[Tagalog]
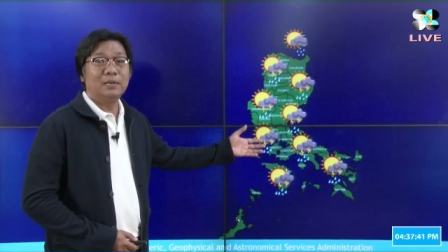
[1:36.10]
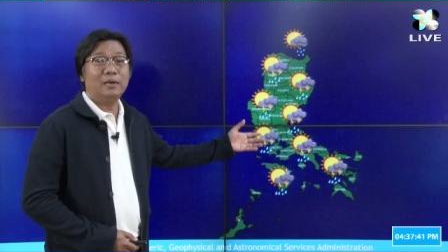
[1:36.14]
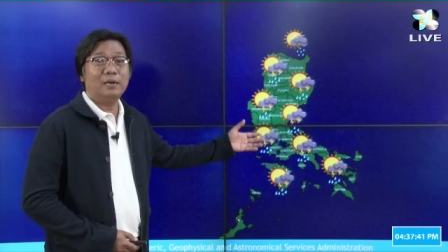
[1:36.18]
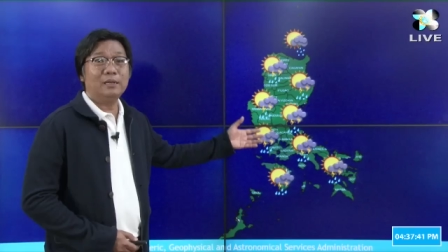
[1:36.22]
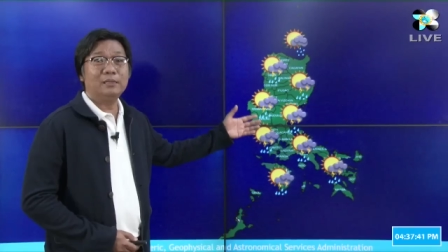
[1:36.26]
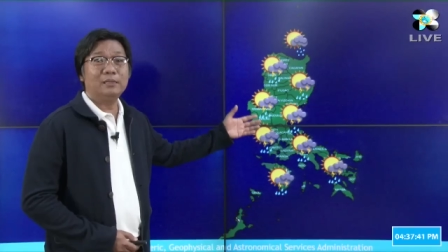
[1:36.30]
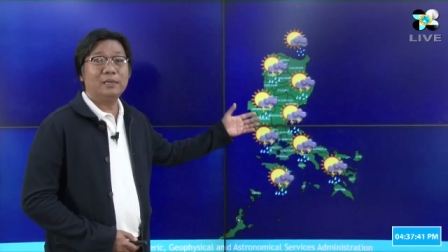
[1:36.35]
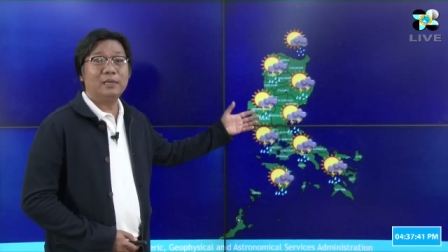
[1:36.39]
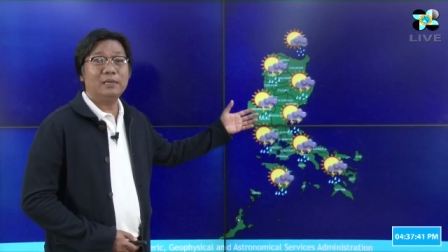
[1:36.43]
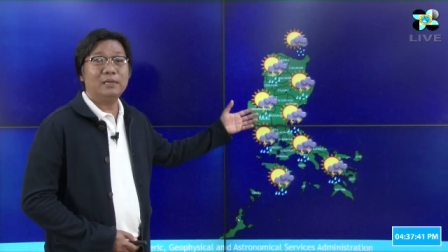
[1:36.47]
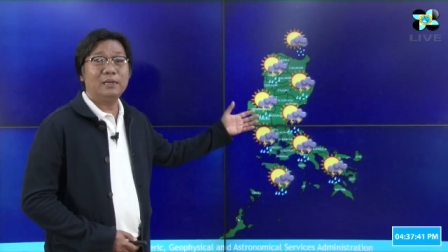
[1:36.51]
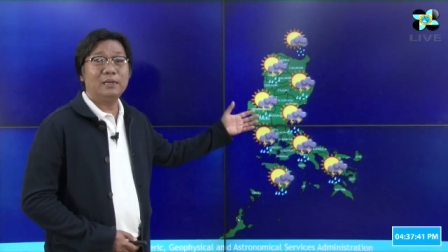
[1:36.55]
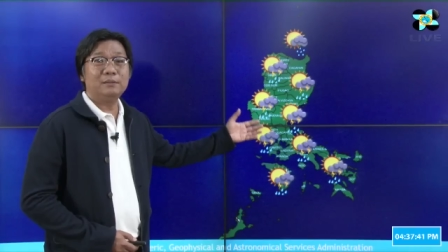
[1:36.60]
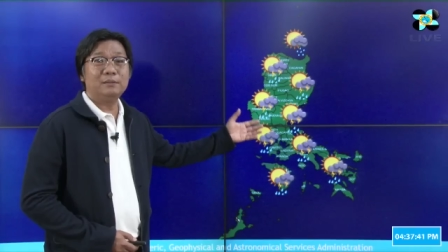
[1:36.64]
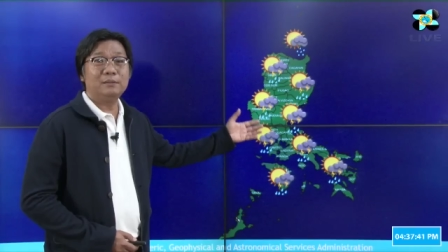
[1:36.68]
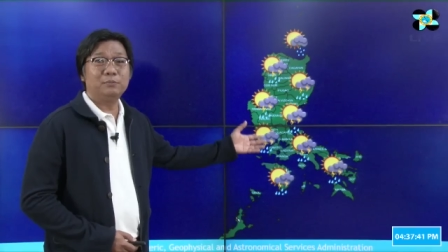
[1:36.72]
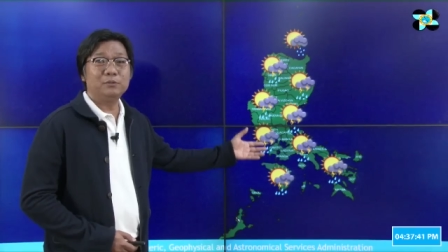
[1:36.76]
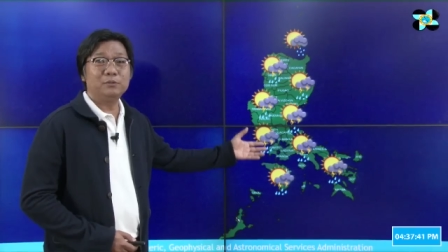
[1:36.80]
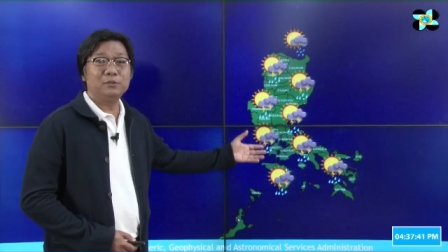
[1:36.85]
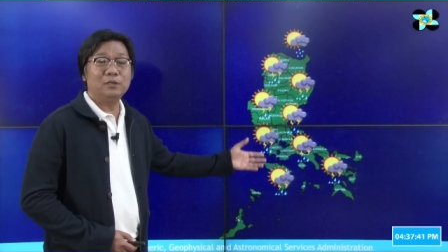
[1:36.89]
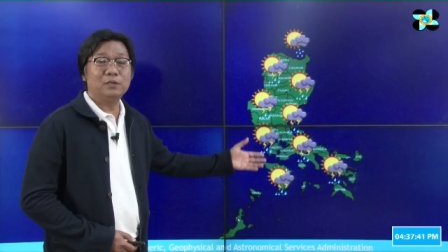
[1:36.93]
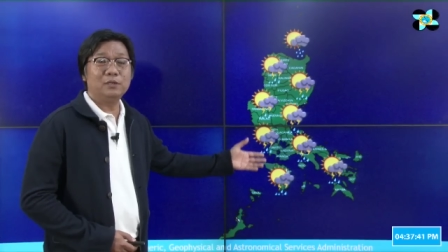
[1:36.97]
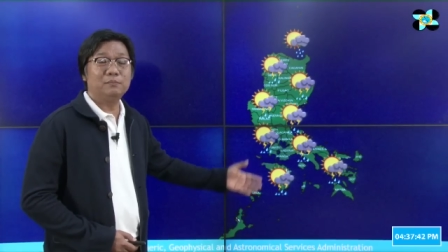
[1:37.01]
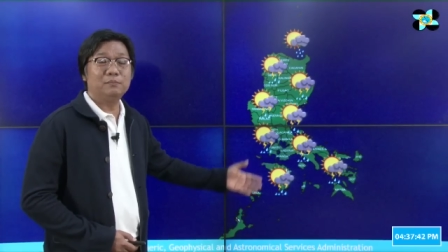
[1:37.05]
at dahilan
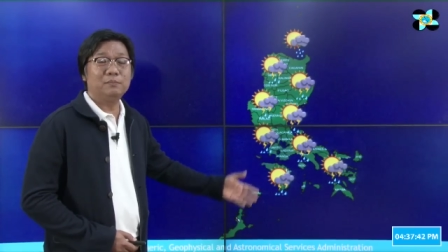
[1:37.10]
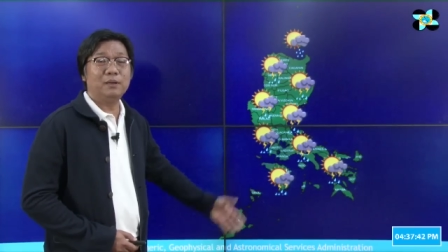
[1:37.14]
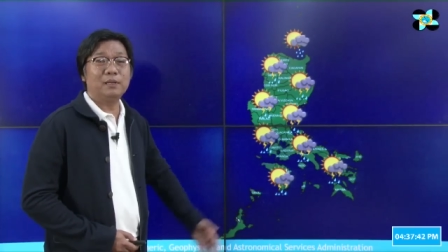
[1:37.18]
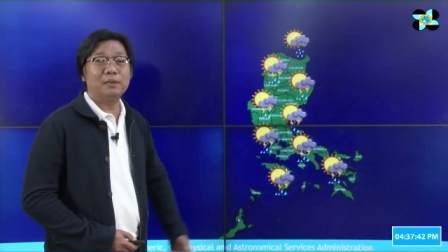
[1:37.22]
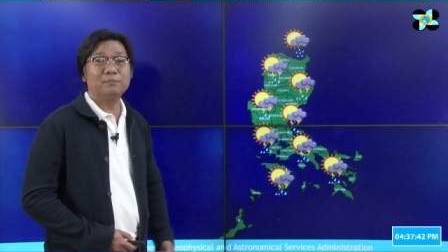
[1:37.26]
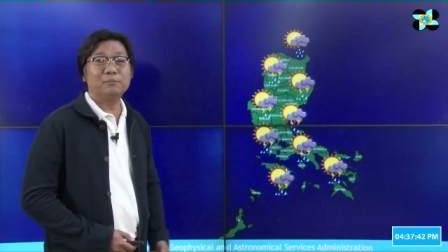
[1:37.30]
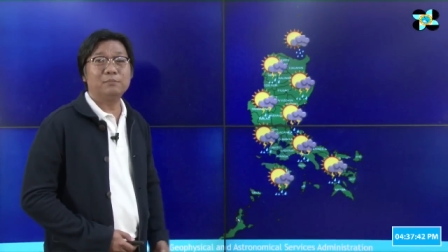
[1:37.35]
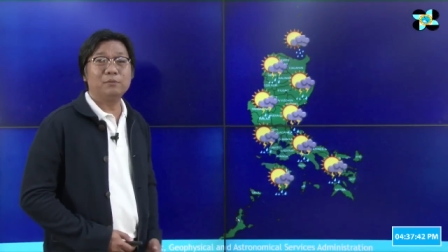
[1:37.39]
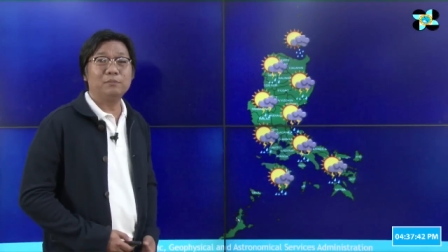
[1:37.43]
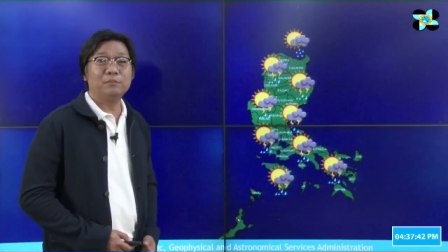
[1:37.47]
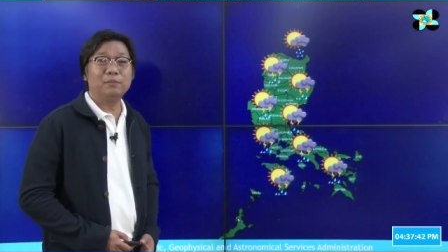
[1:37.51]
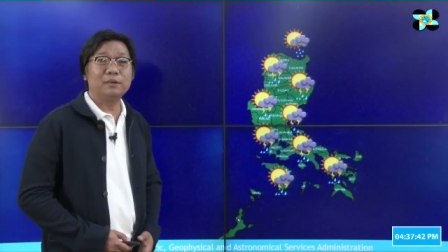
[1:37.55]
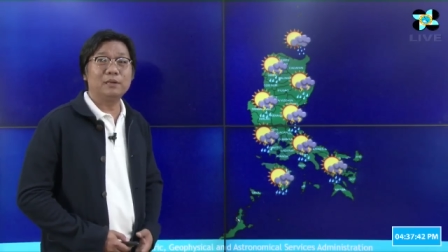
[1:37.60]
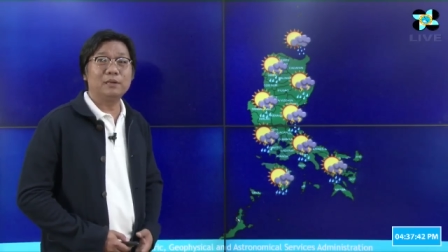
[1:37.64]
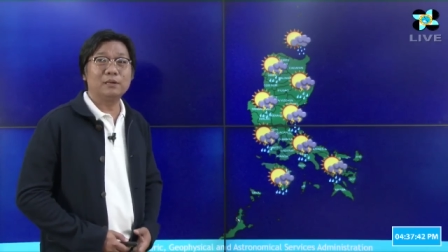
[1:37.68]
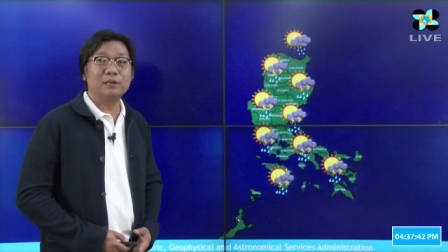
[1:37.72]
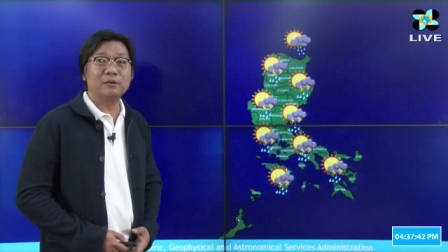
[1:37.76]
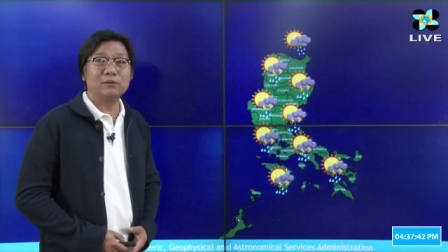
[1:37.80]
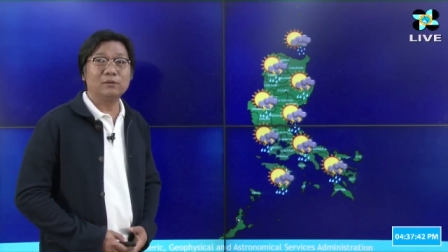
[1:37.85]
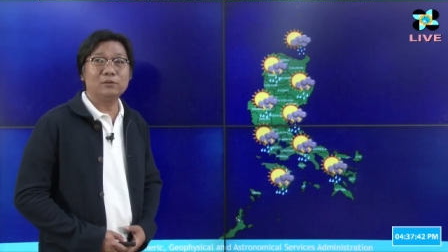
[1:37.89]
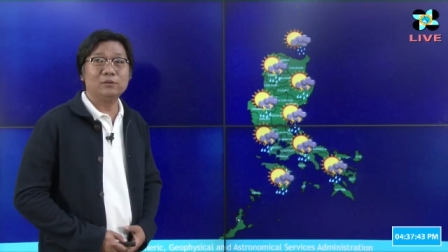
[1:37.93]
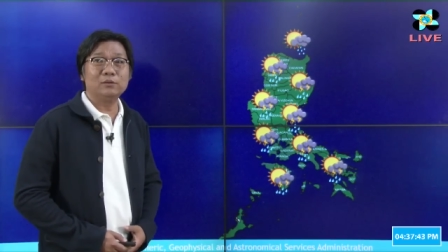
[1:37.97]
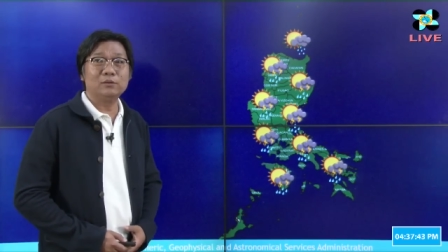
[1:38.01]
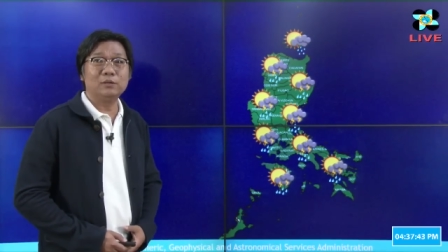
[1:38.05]
po dyan, maaari pong
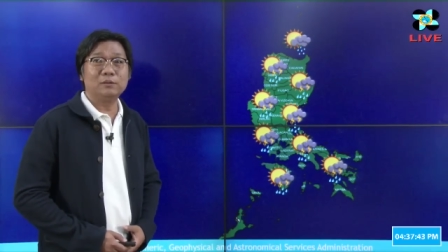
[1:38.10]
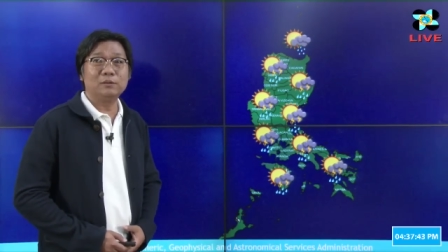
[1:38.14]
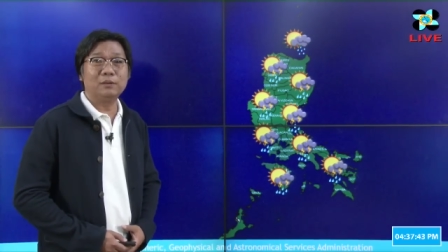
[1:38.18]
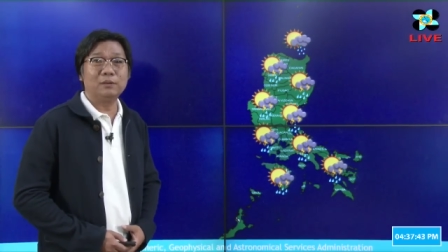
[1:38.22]
magkaroon ng